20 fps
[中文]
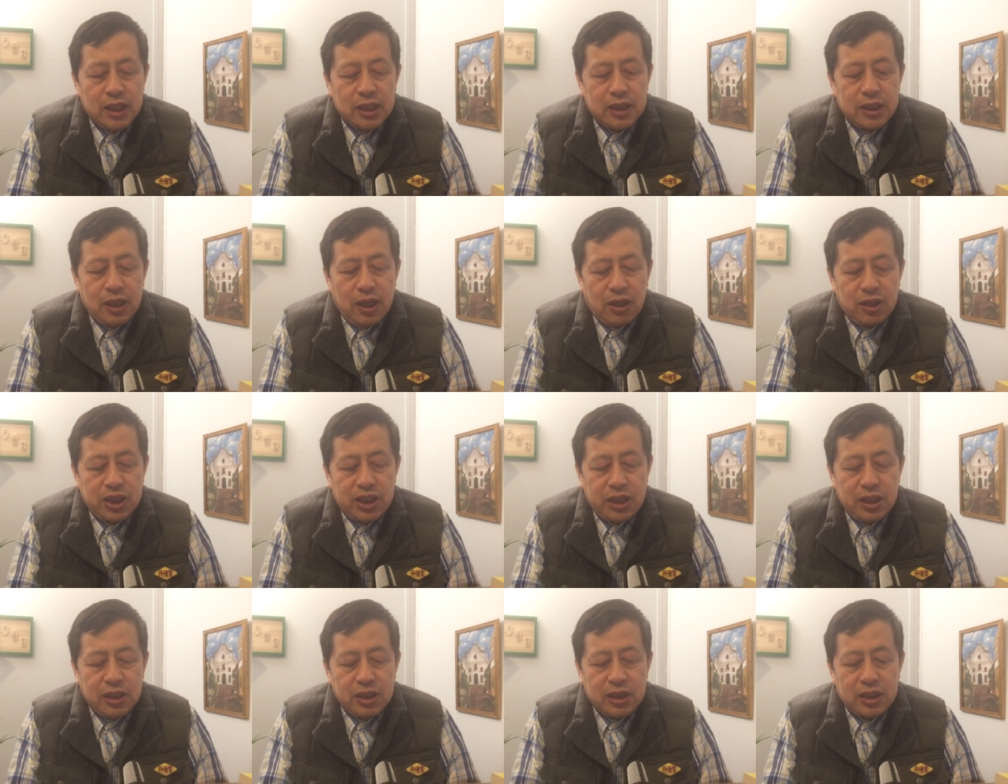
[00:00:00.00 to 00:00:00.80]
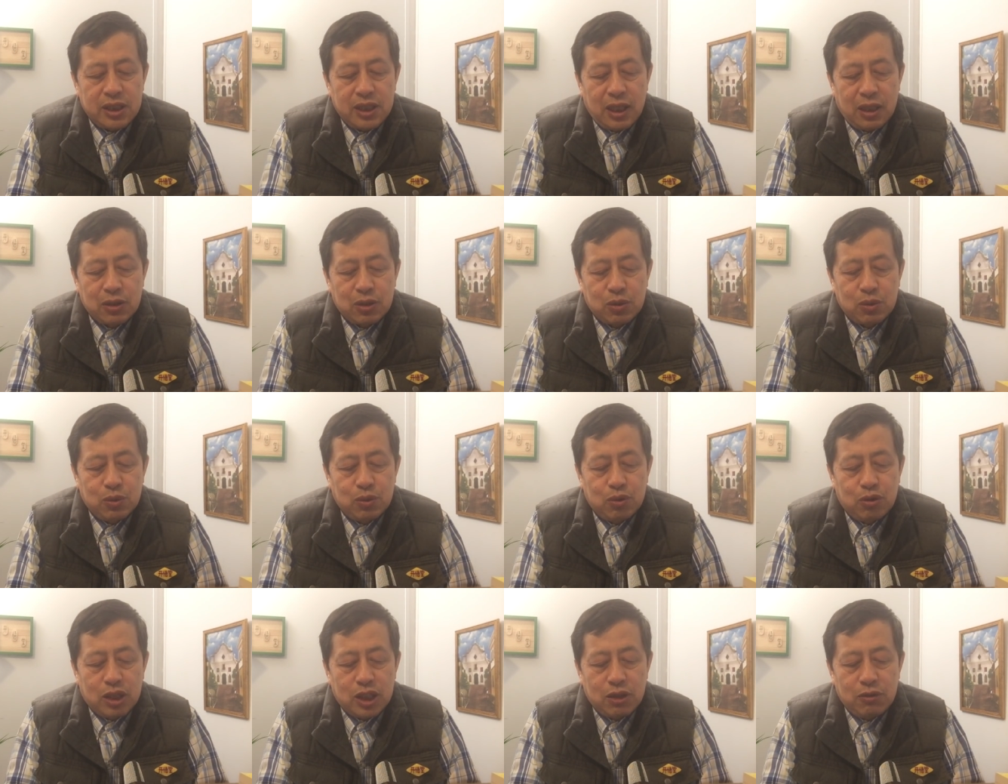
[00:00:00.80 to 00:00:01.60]
只要心是向着
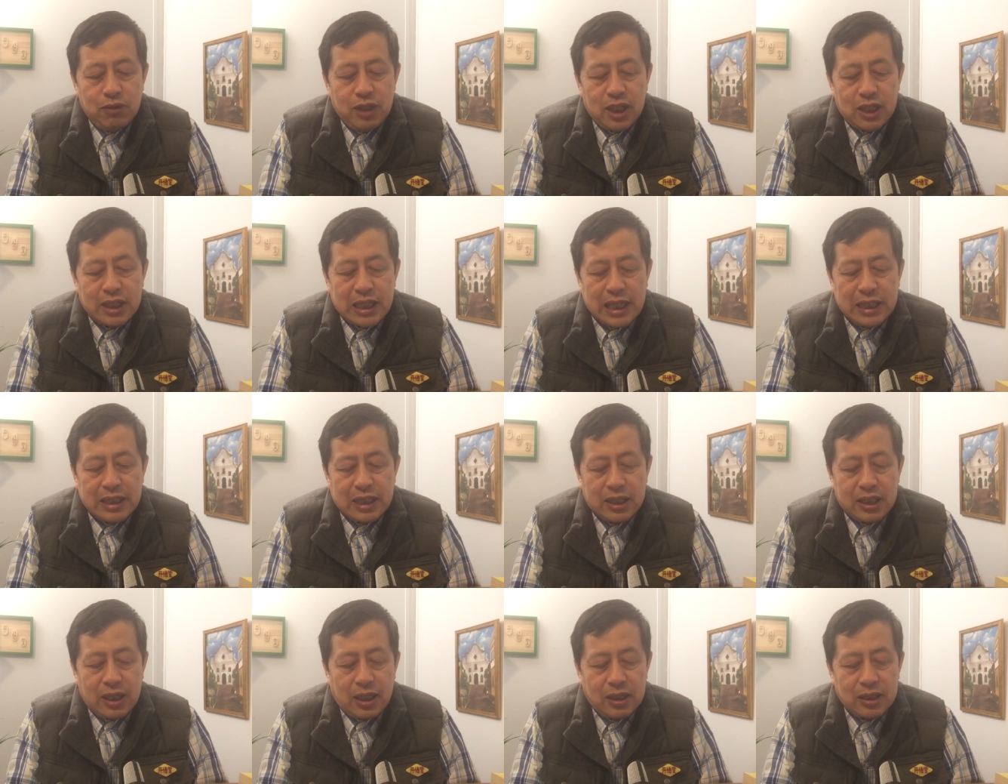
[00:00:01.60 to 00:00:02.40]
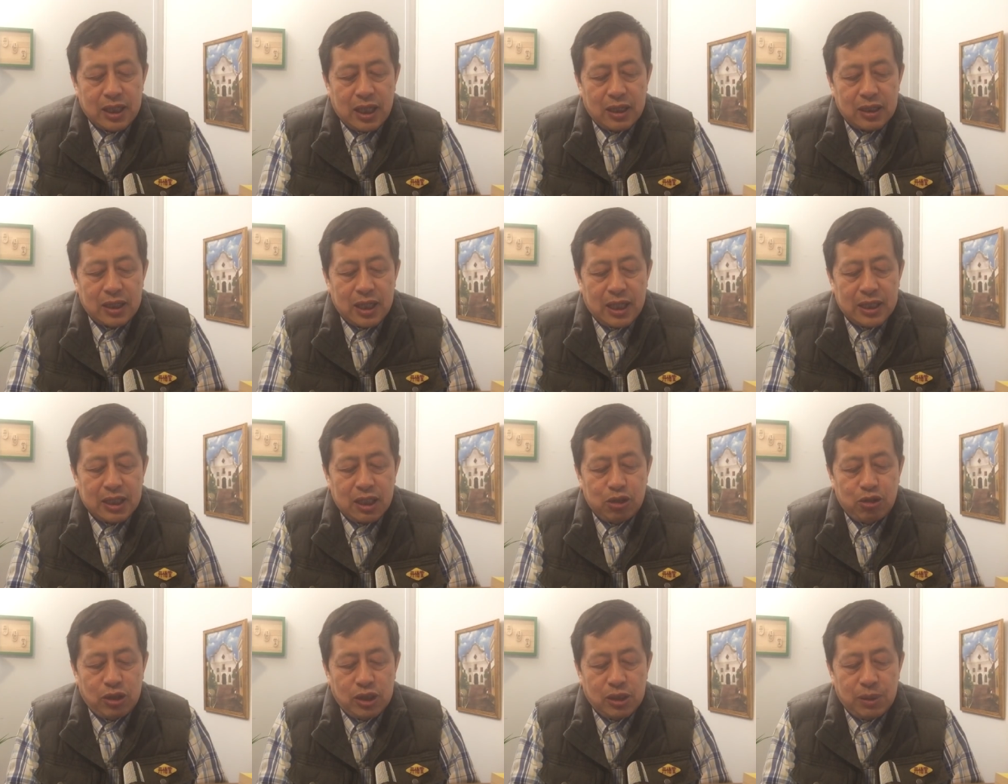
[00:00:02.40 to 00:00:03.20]
祖国的，为了大家强大，大
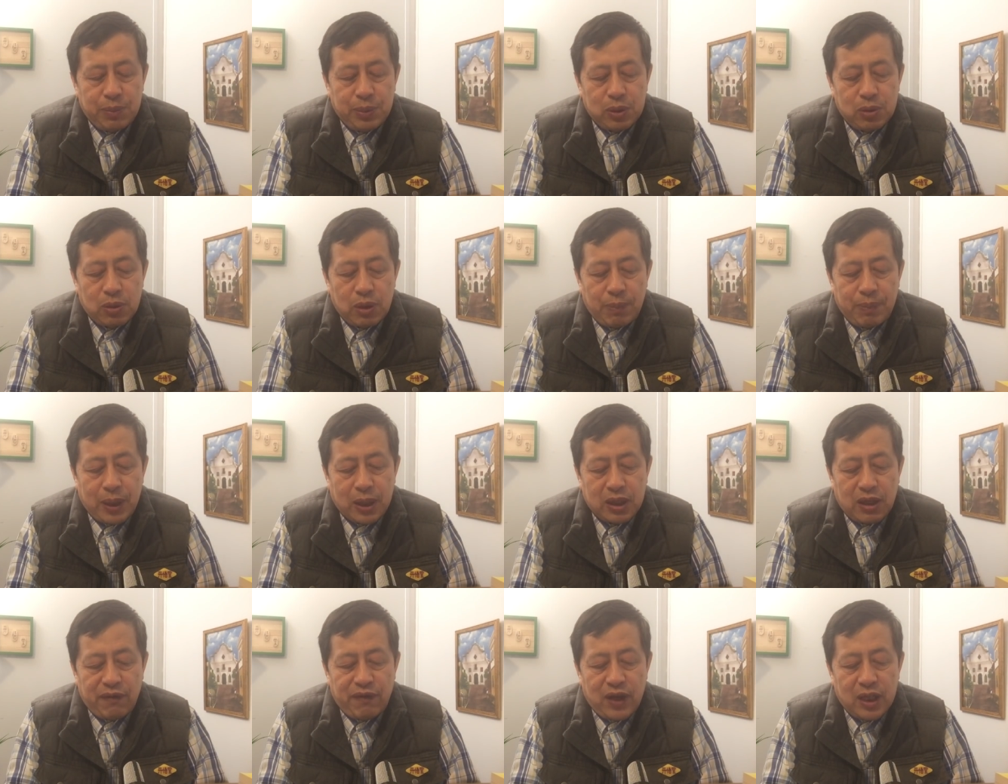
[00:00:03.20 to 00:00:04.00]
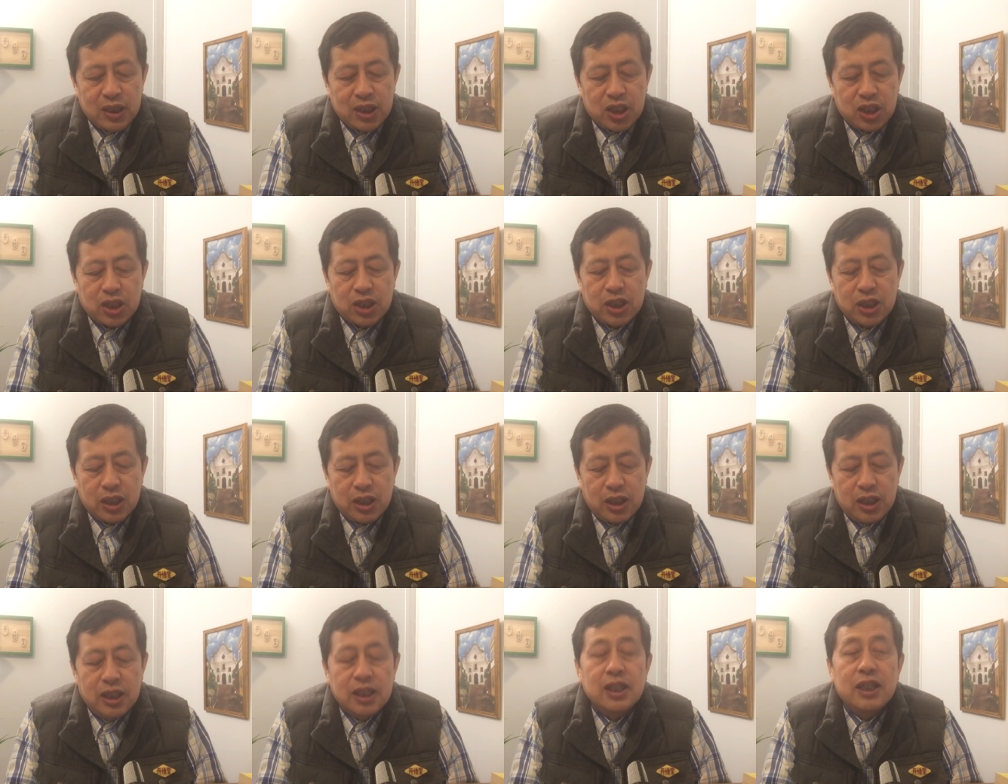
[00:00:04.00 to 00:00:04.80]
家选择不同的表达方式是
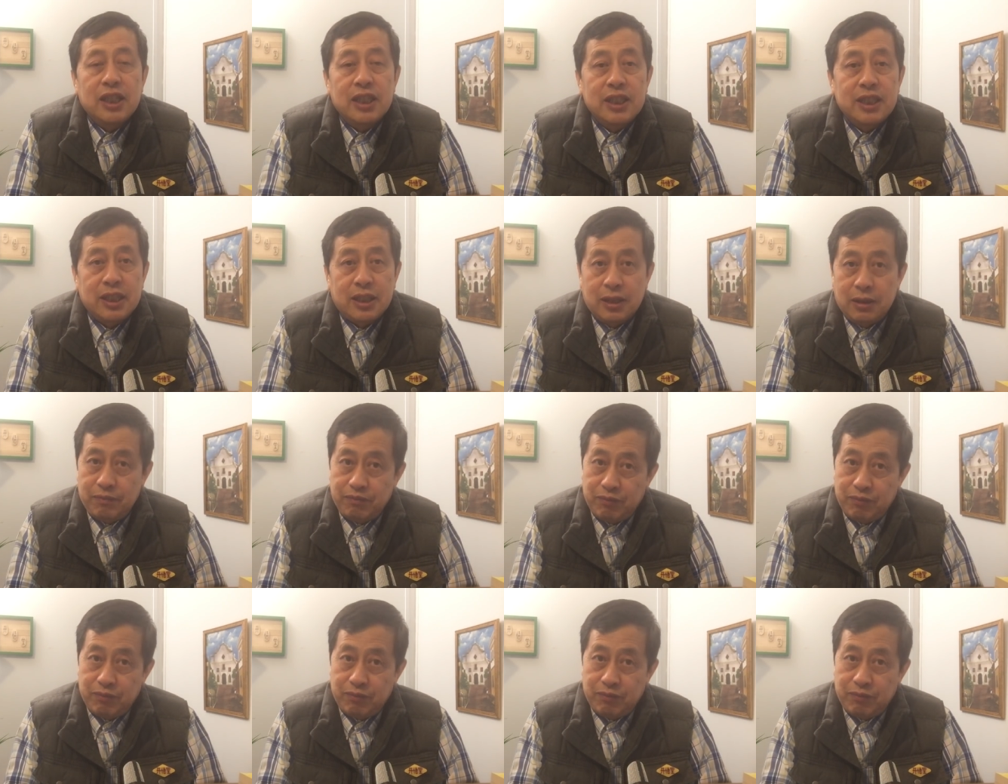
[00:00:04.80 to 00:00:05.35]
可以理解的。